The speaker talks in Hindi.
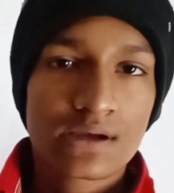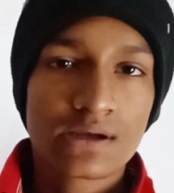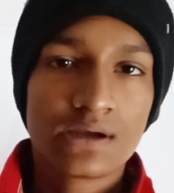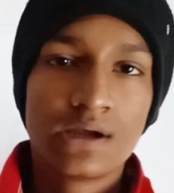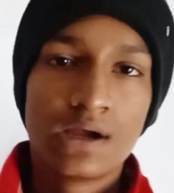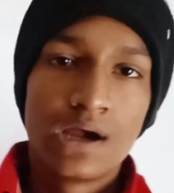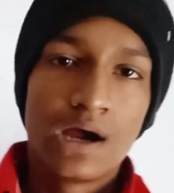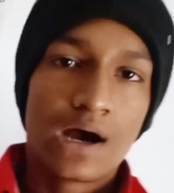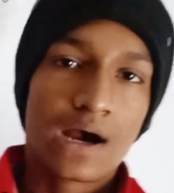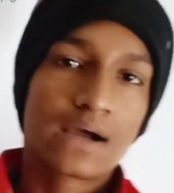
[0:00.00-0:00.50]
है
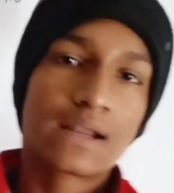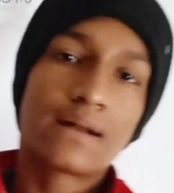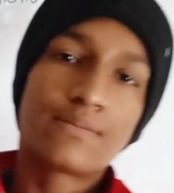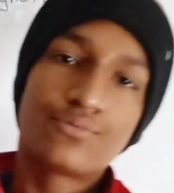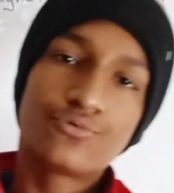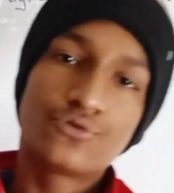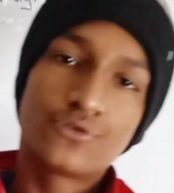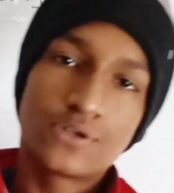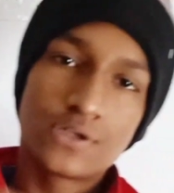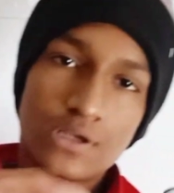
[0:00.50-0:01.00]
अगर आप
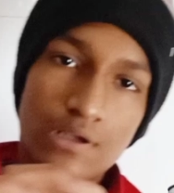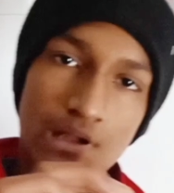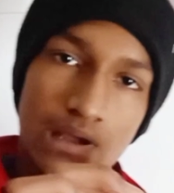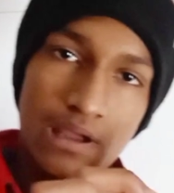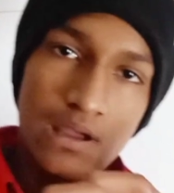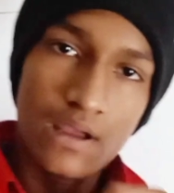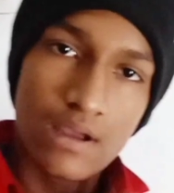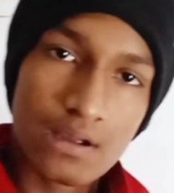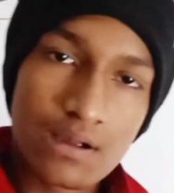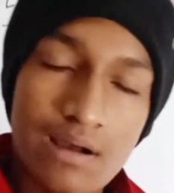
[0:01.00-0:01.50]
उससे
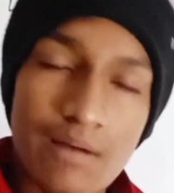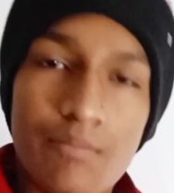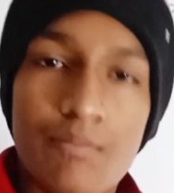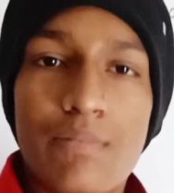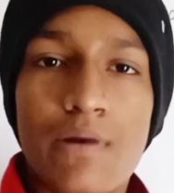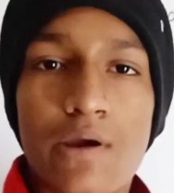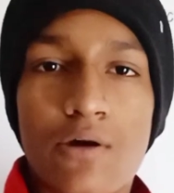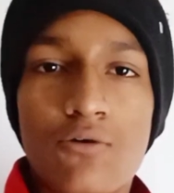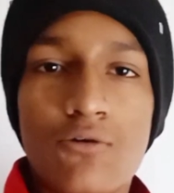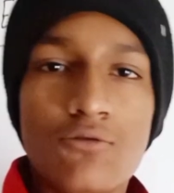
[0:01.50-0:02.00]
कम
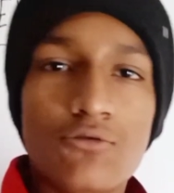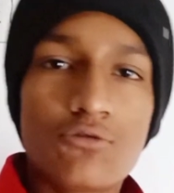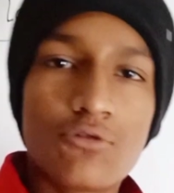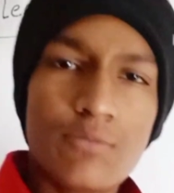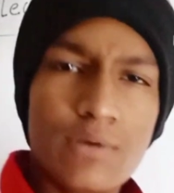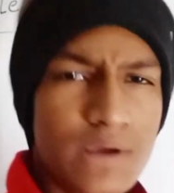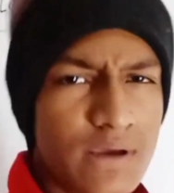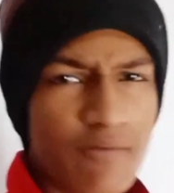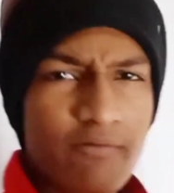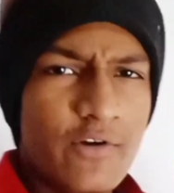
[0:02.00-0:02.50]
के हो तो
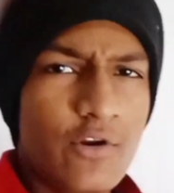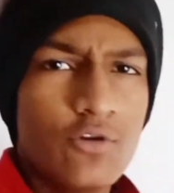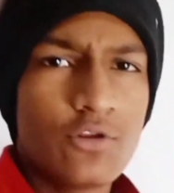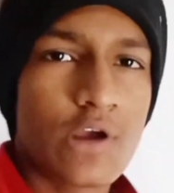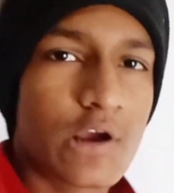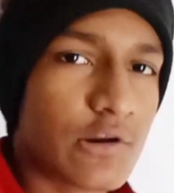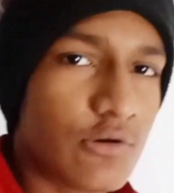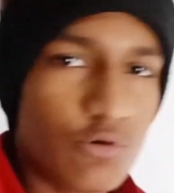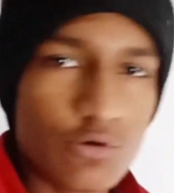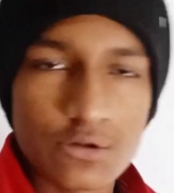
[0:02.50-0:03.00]
भी ये वीडियो
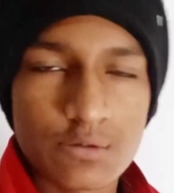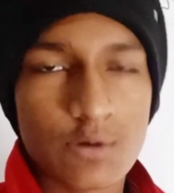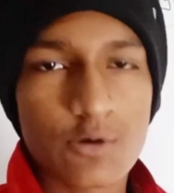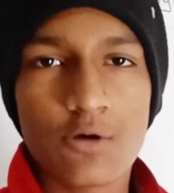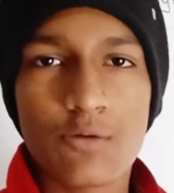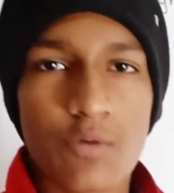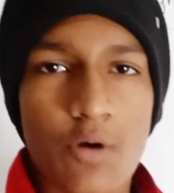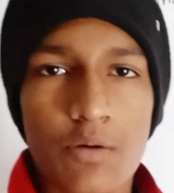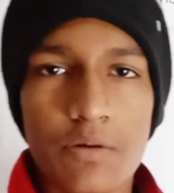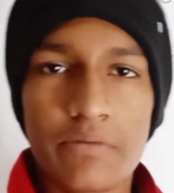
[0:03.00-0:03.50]
देख लो उसमें
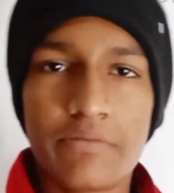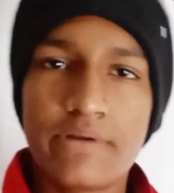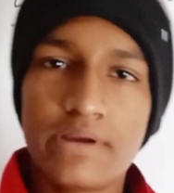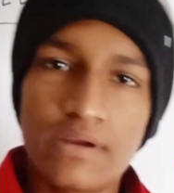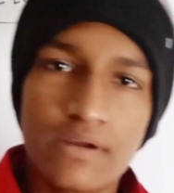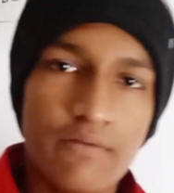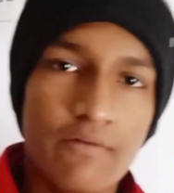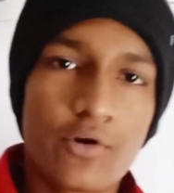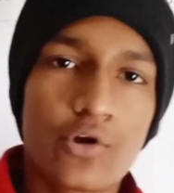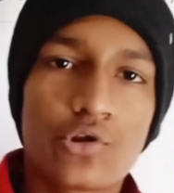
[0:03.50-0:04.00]
कोई प्रॉब्लम नहीं
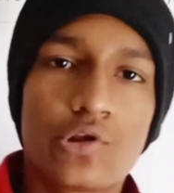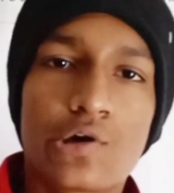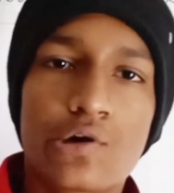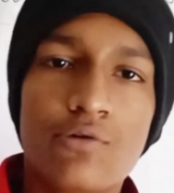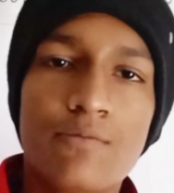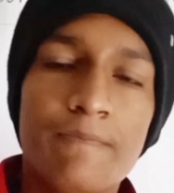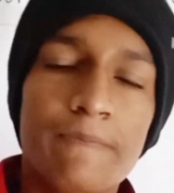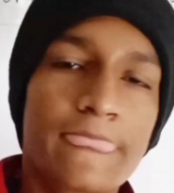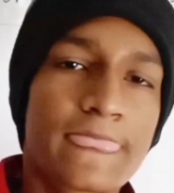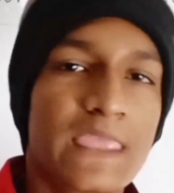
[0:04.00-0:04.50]
ये वीडियो
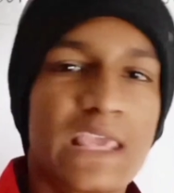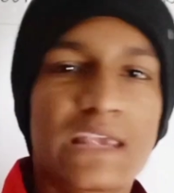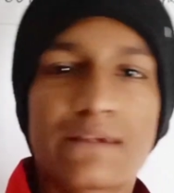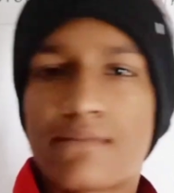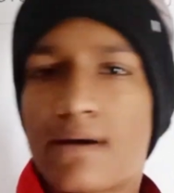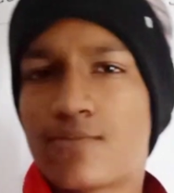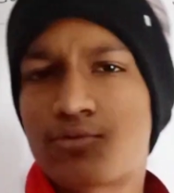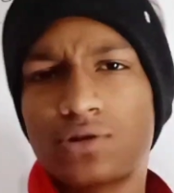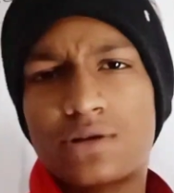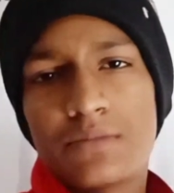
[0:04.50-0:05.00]
देखो इसमें
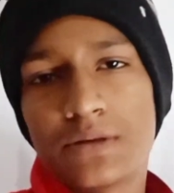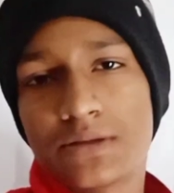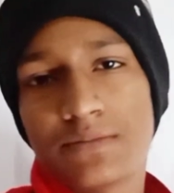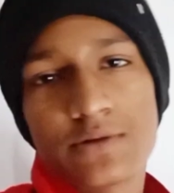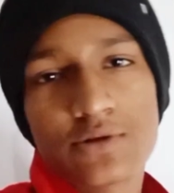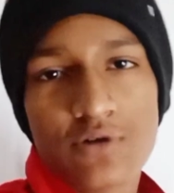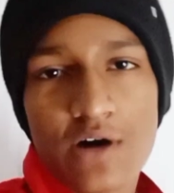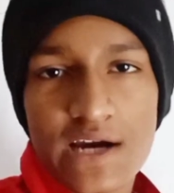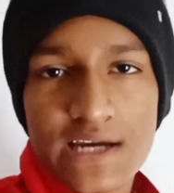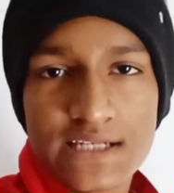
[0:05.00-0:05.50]
आपको समझ में
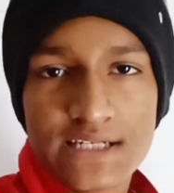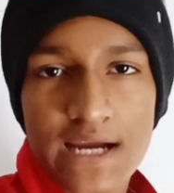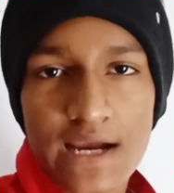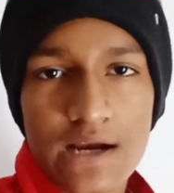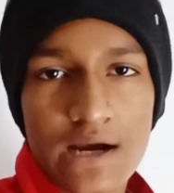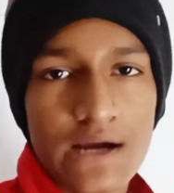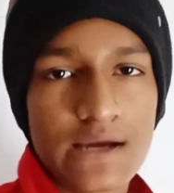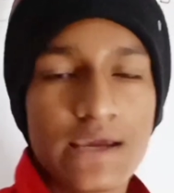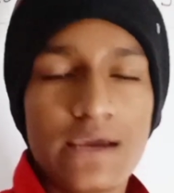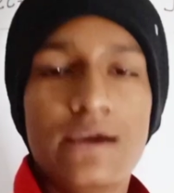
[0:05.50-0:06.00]
तो आ ही
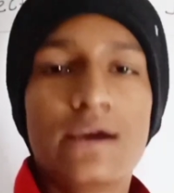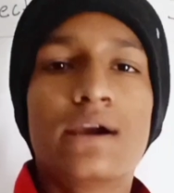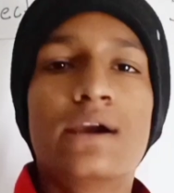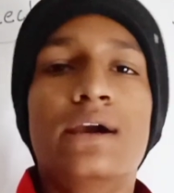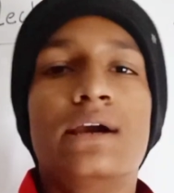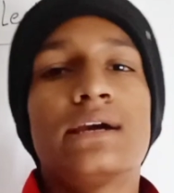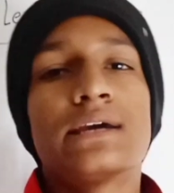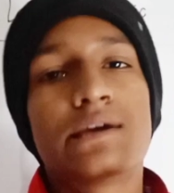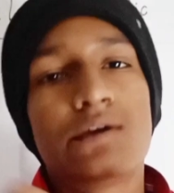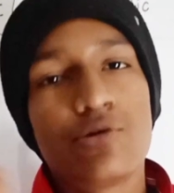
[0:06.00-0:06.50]
जाएगा कि
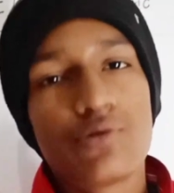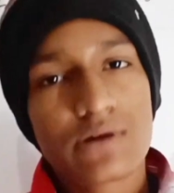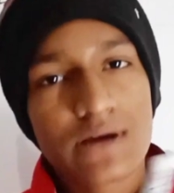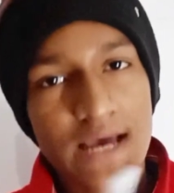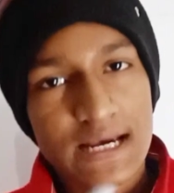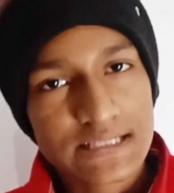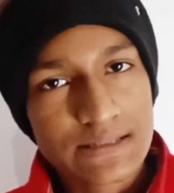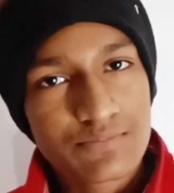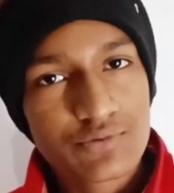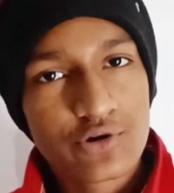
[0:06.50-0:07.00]
क्यों
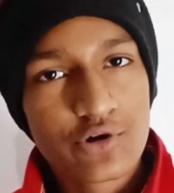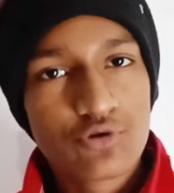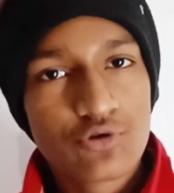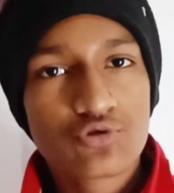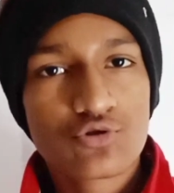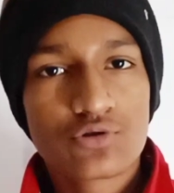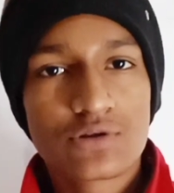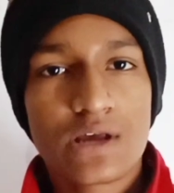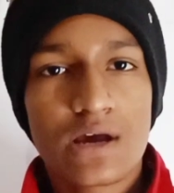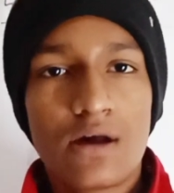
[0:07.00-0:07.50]
कैसे
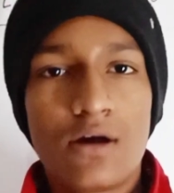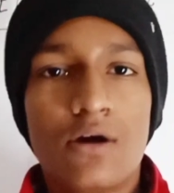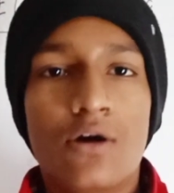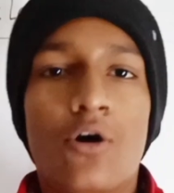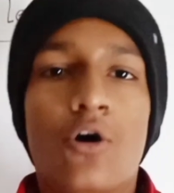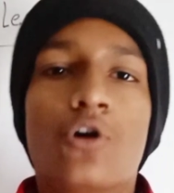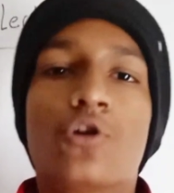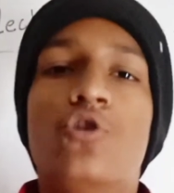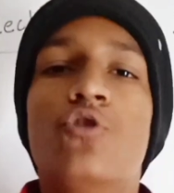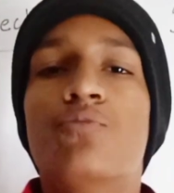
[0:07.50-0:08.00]
प्रोड्यूस होता है
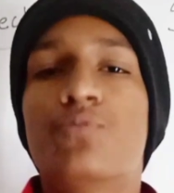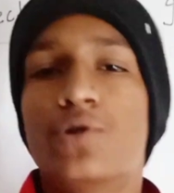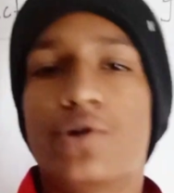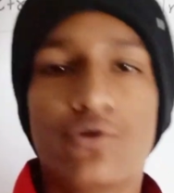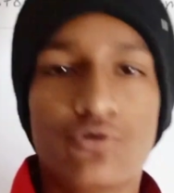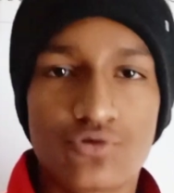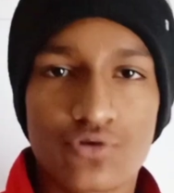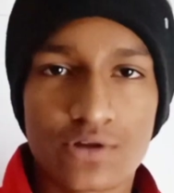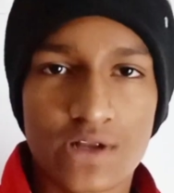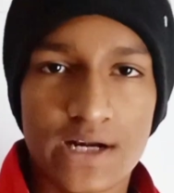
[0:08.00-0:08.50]
और क्यों
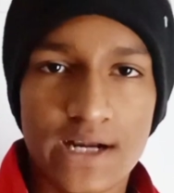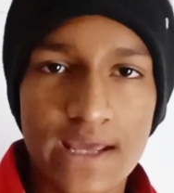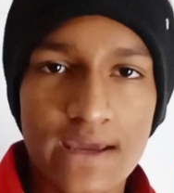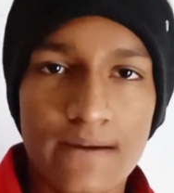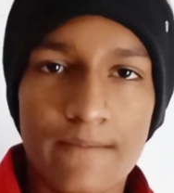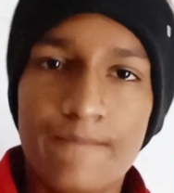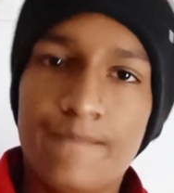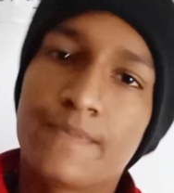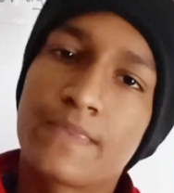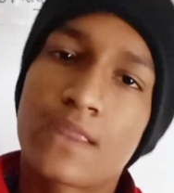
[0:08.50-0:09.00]
प्रोड्यूस होता है ठीक
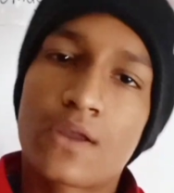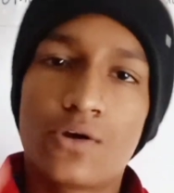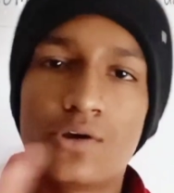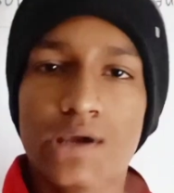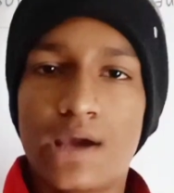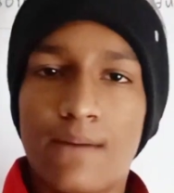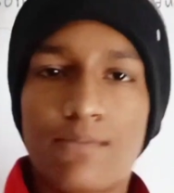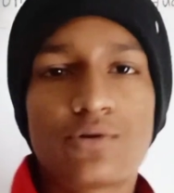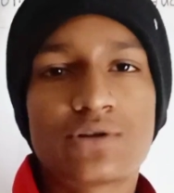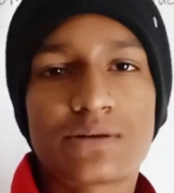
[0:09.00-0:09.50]
है
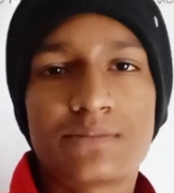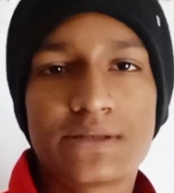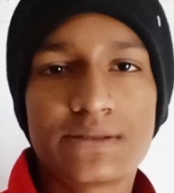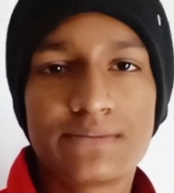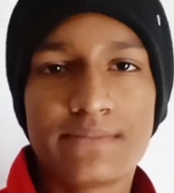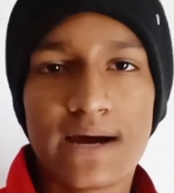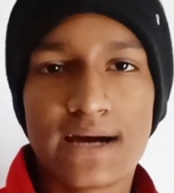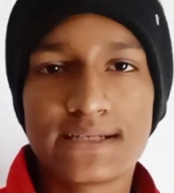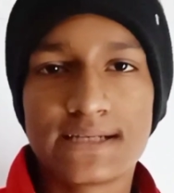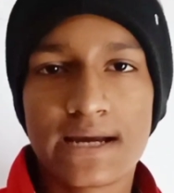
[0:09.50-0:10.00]
ये आपको समझ
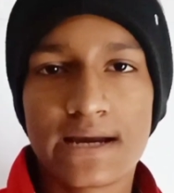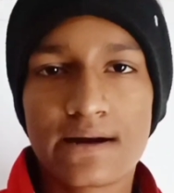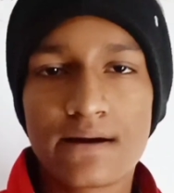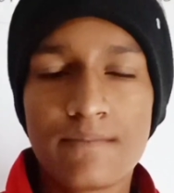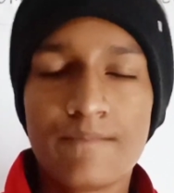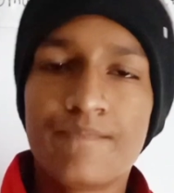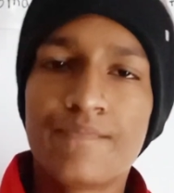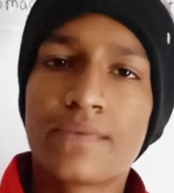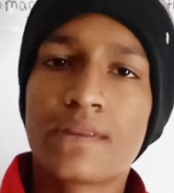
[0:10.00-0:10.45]
में आ जाएगा